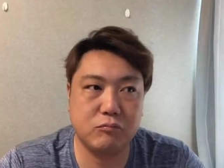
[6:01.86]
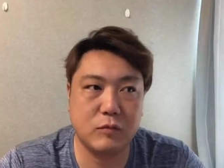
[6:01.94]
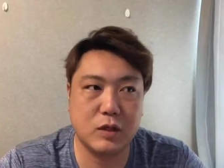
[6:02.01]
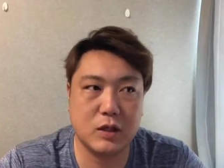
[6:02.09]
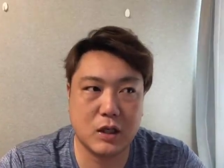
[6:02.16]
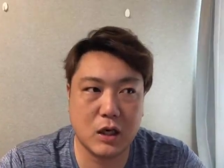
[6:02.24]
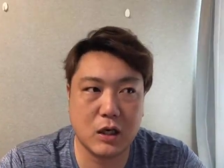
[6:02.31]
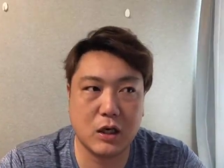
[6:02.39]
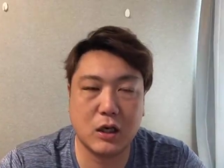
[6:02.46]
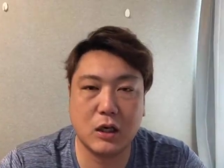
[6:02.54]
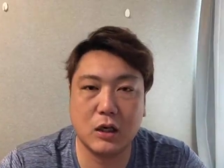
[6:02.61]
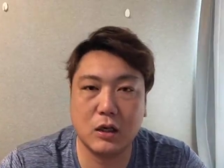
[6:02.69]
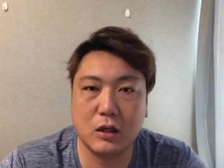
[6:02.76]
さらに
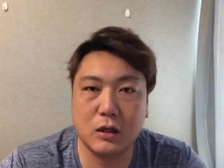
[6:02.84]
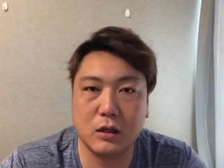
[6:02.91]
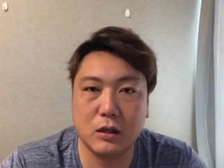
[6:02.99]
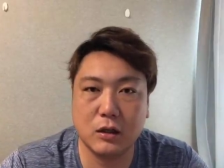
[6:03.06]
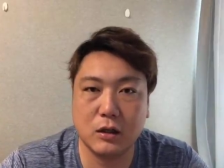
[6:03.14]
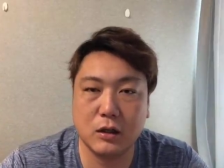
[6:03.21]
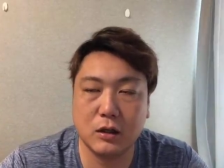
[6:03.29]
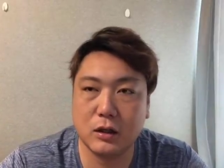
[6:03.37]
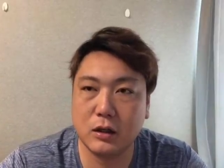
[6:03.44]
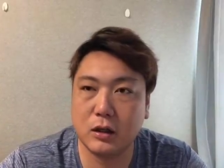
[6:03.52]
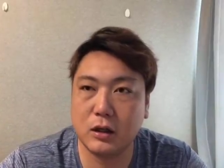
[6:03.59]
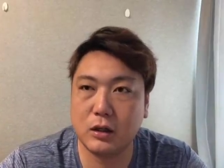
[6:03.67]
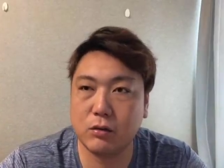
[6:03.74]

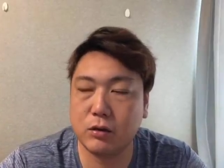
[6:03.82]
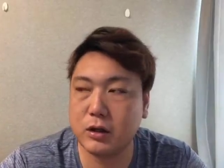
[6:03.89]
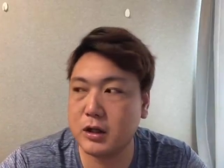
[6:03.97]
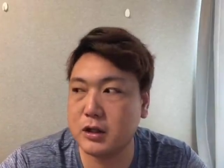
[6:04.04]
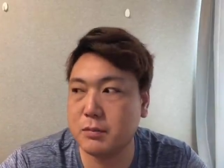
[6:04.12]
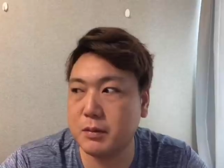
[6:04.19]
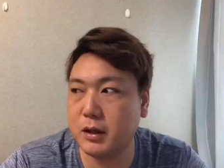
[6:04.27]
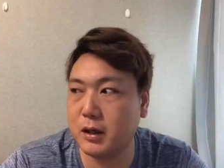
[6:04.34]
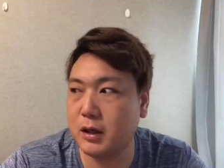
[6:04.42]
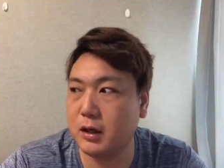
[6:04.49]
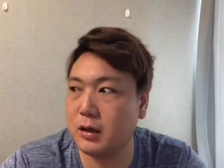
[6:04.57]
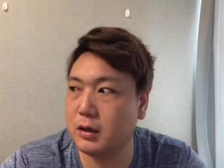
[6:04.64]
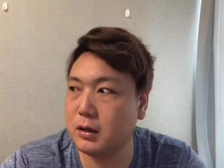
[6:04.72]
気を引き締めて
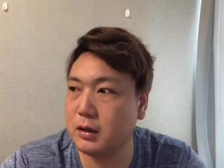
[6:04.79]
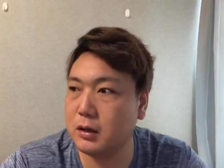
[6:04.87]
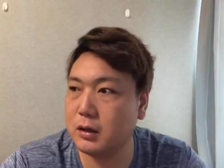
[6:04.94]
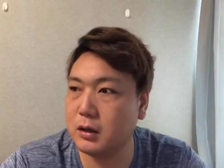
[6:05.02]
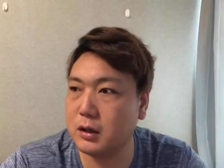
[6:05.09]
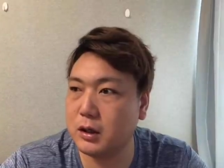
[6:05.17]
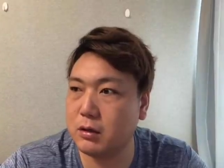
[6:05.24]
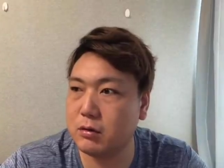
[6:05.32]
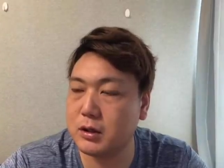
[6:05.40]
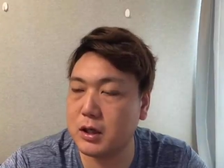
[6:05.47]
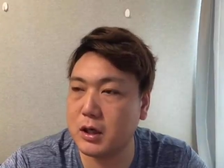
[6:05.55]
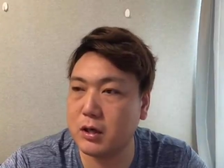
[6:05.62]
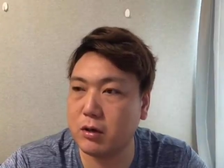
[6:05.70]
気をつ
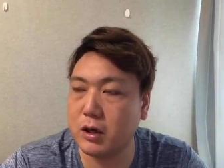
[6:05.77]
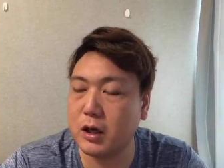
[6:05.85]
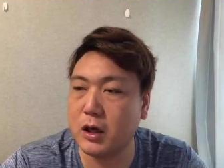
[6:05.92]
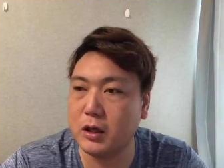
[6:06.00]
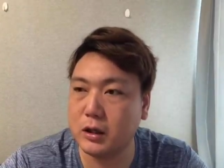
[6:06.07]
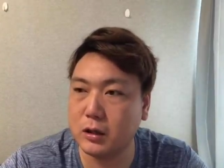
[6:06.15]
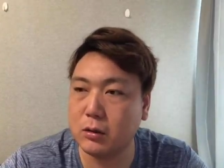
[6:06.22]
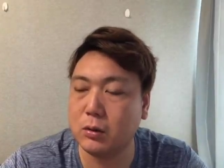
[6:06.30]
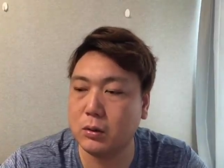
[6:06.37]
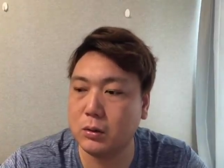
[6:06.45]
けないといけないなと。